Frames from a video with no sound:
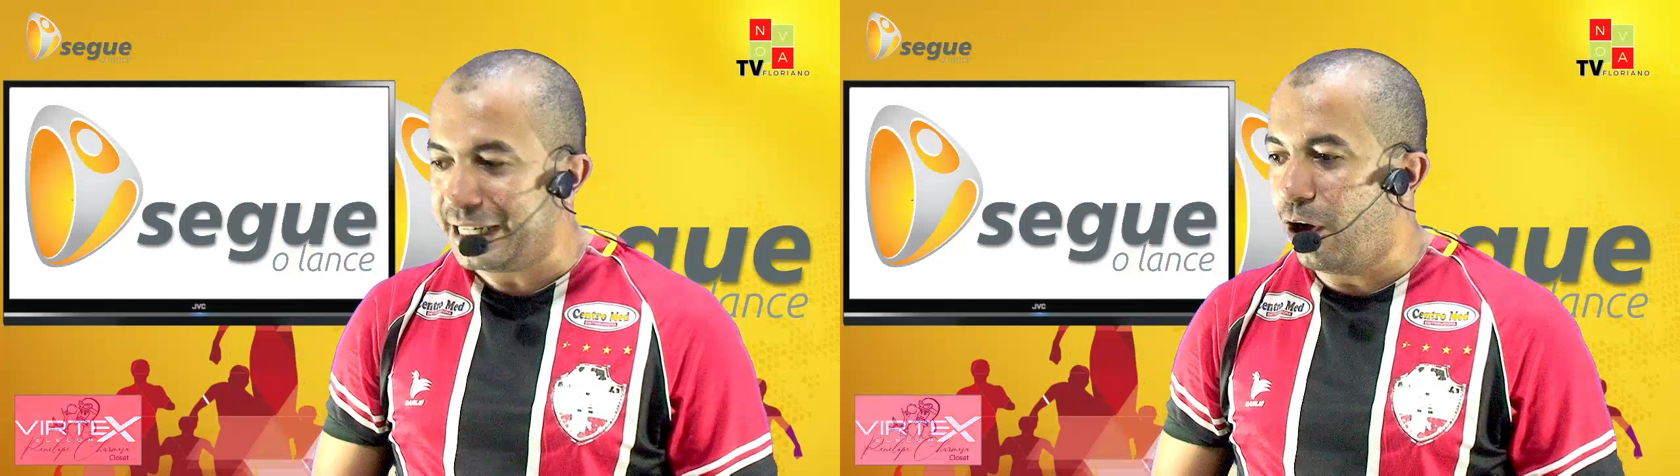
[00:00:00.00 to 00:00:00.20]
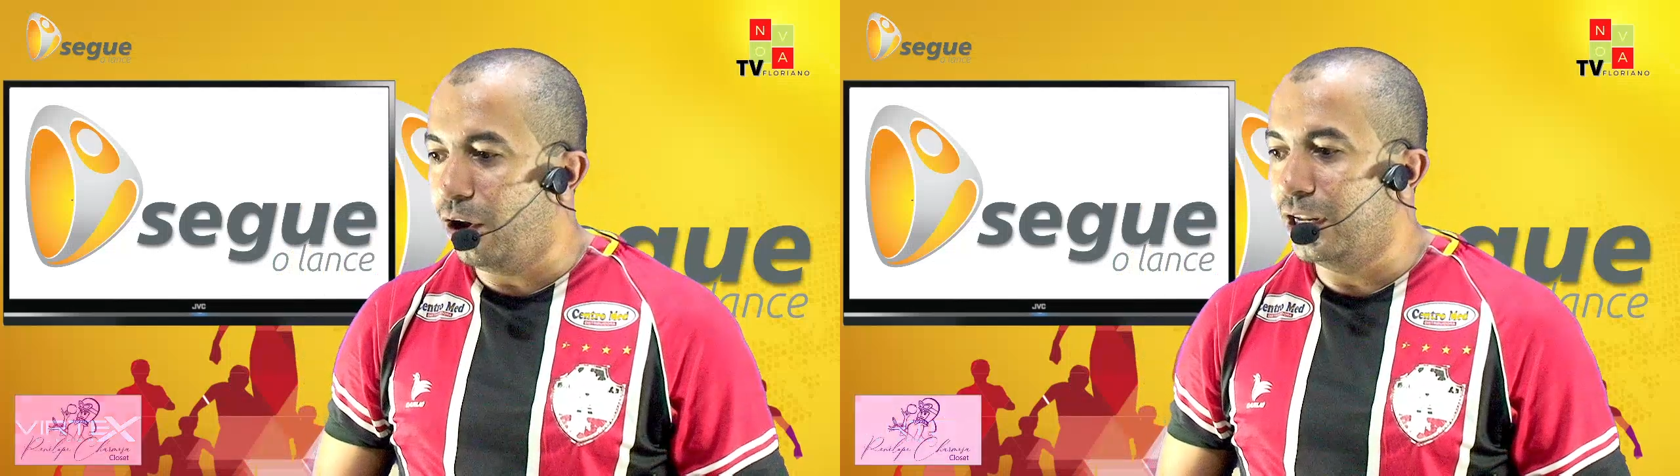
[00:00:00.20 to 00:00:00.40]

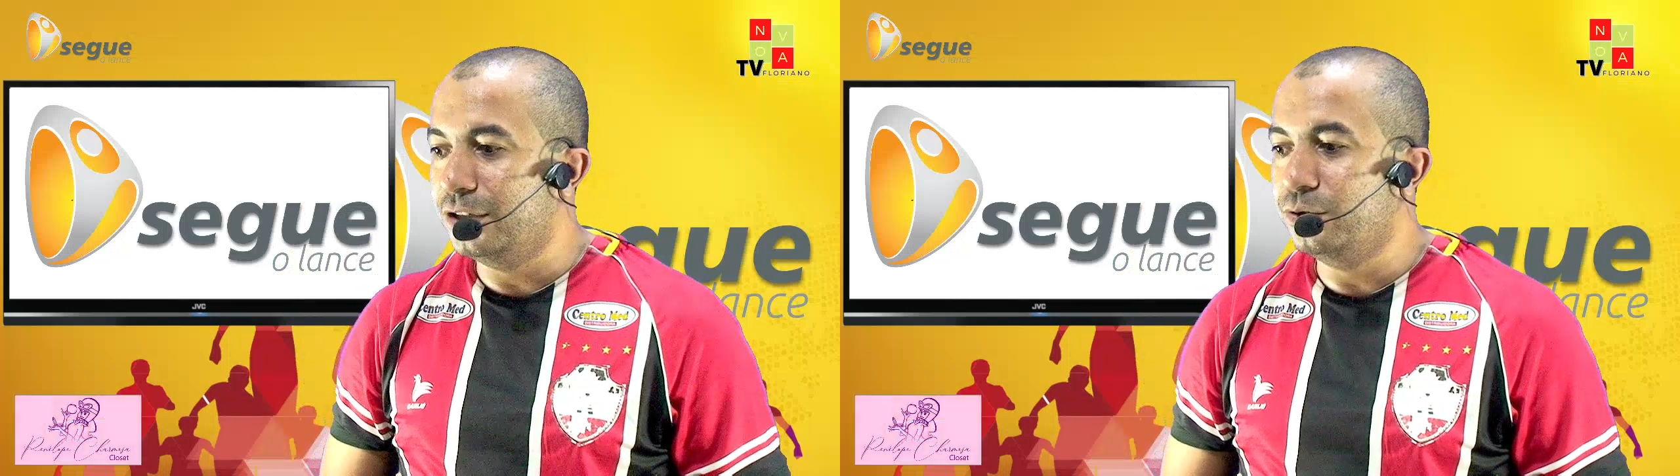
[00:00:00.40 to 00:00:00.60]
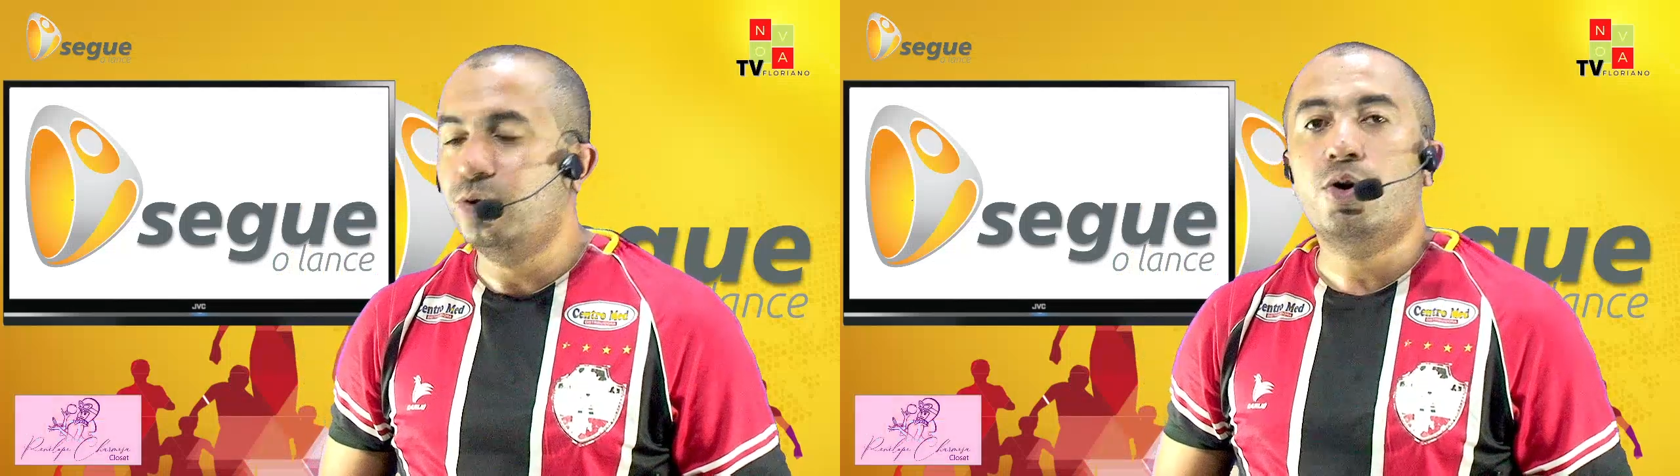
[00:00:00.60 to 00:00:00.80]
Tá
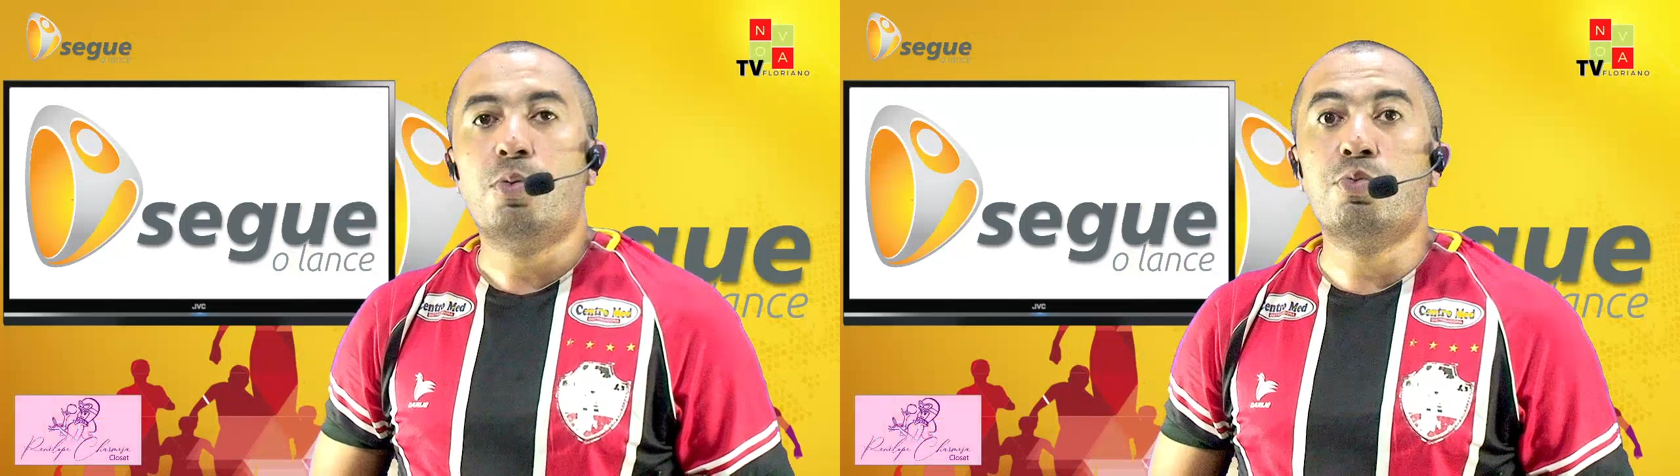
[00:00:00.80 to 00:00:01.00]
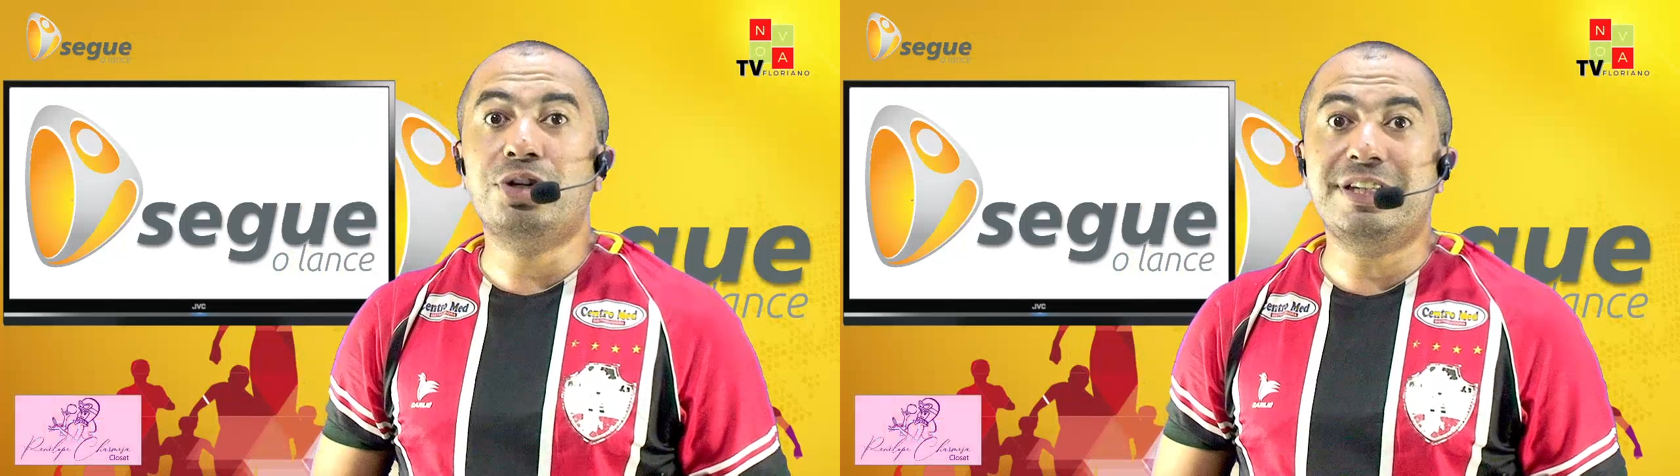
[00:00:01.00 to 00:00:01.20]
rolando
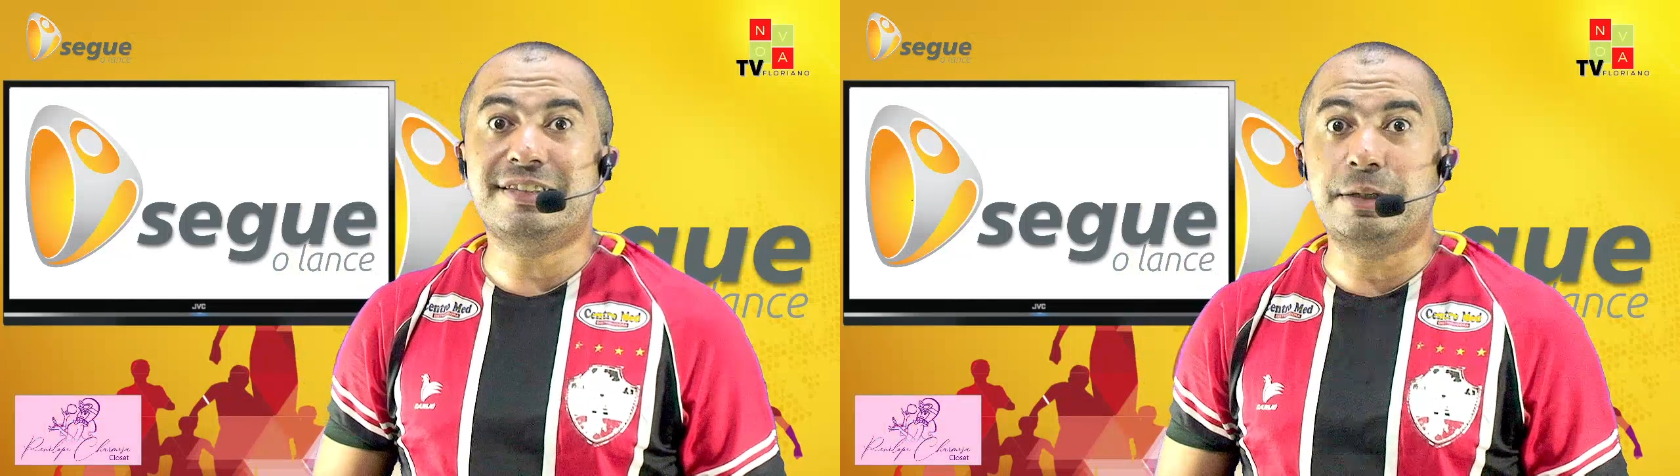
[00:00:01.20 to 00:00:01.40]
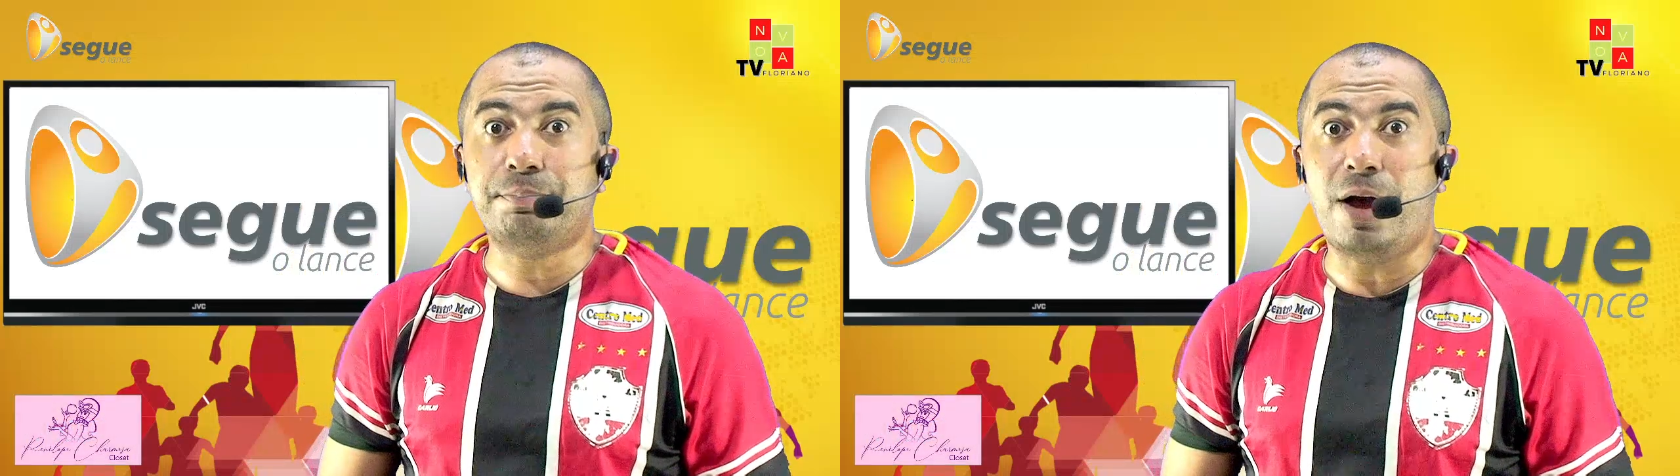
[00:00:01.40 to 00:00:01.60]

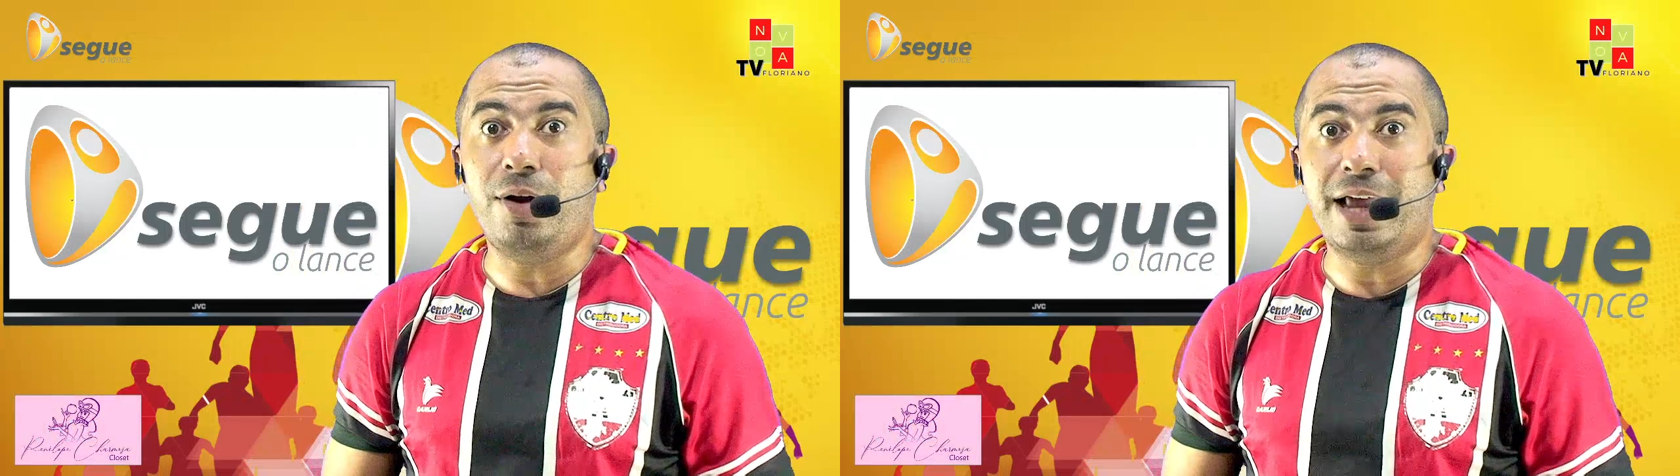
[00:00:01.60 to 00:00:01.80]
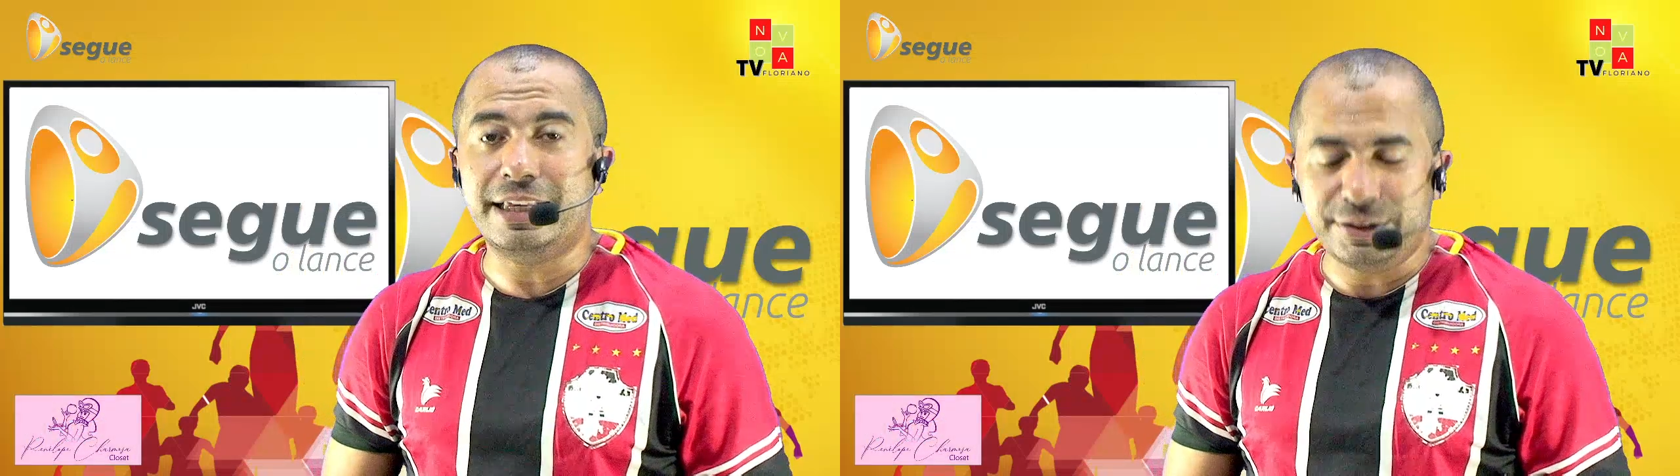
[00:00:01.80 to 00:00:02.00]
municipal
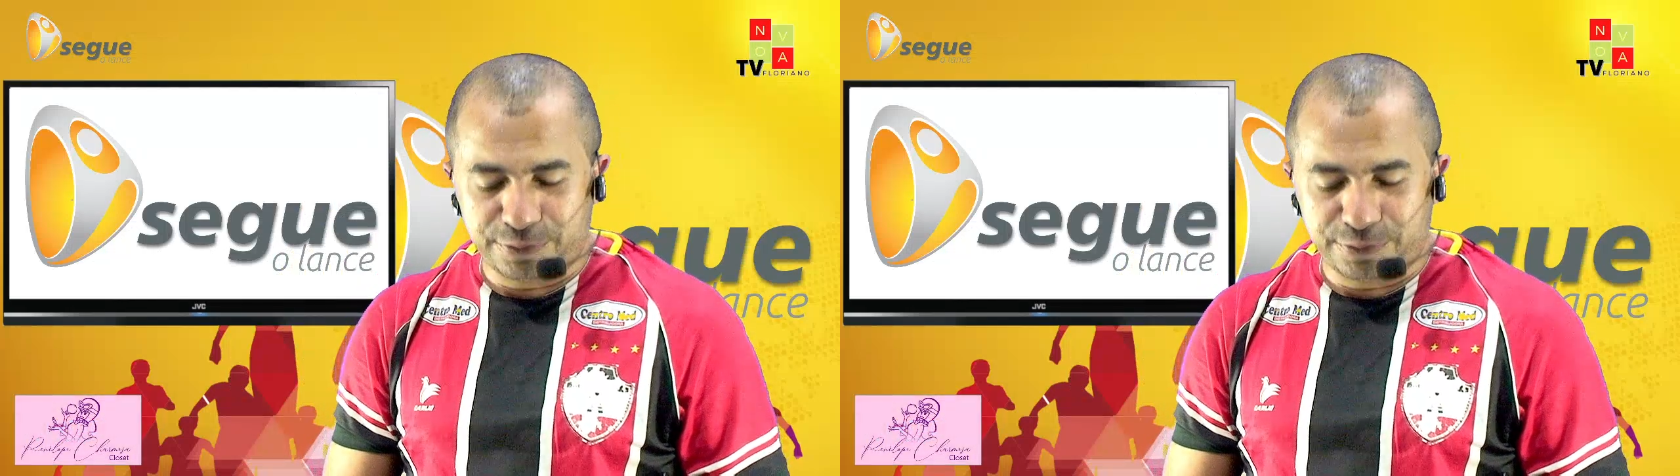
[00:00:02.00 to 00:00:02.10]
lá de,